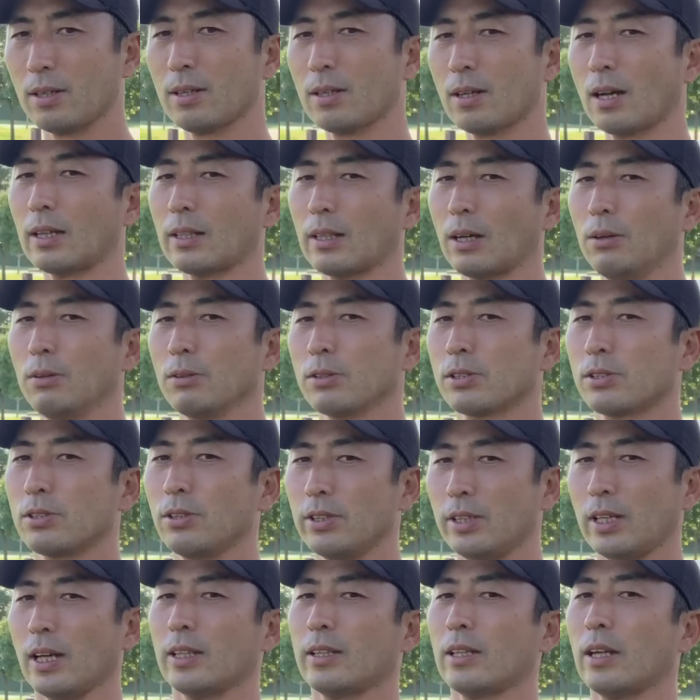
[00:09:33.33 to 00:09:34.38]
肩を後
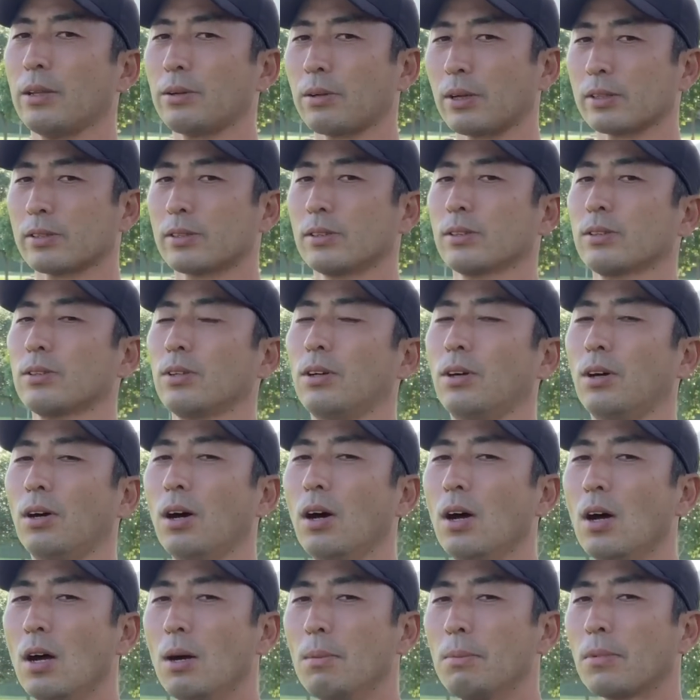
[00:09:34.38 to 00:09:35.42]
ろにやったりとかする
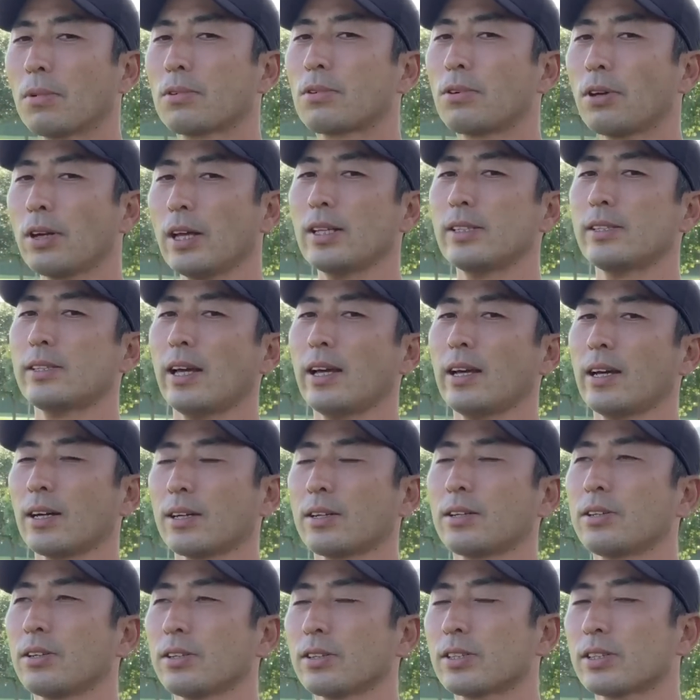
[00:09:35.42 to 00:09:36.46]
と、もうこれ自体
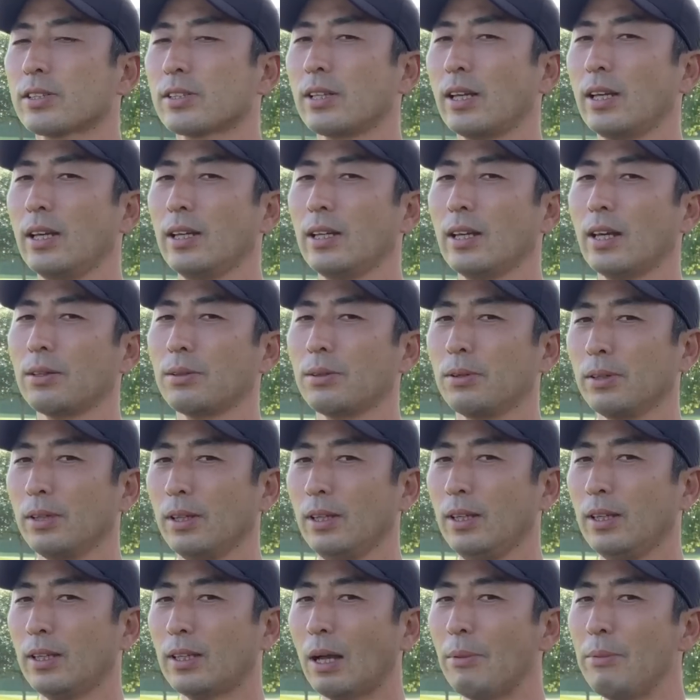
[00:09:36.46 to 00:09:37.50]
が苦しくて、
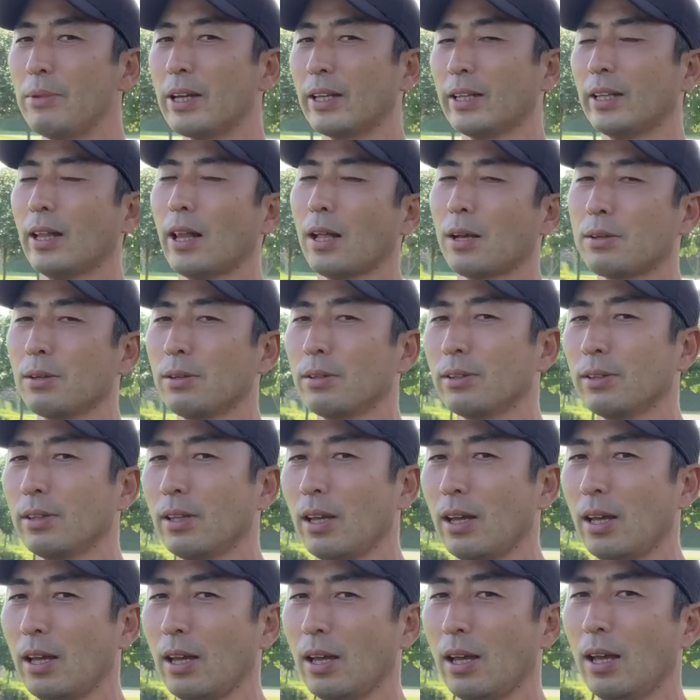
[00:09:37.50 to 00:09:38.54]
痛みが出てくるん
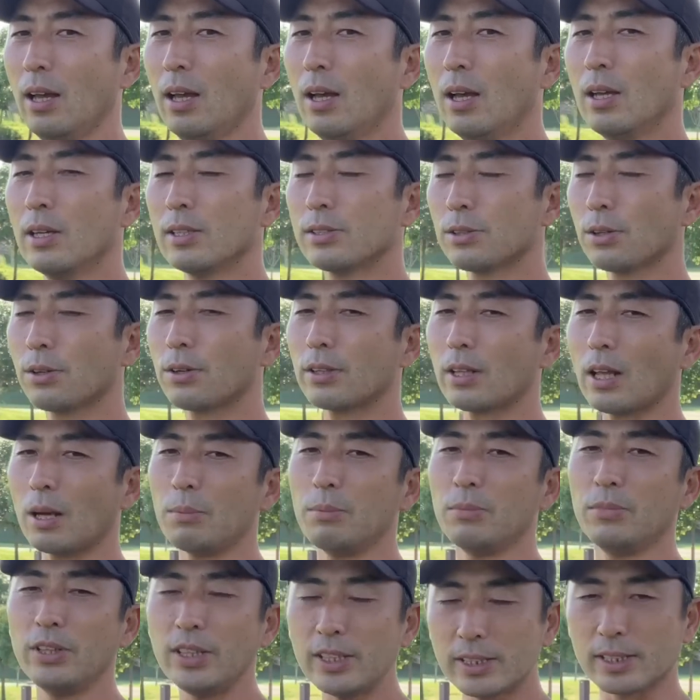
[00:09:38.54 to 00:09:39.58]
で、そういうこと
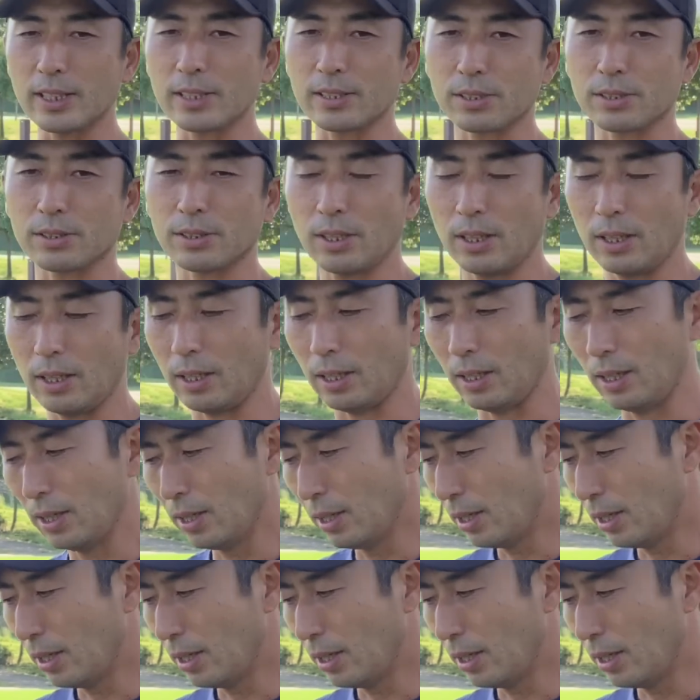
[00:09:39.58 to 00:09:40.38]
は無理せずに、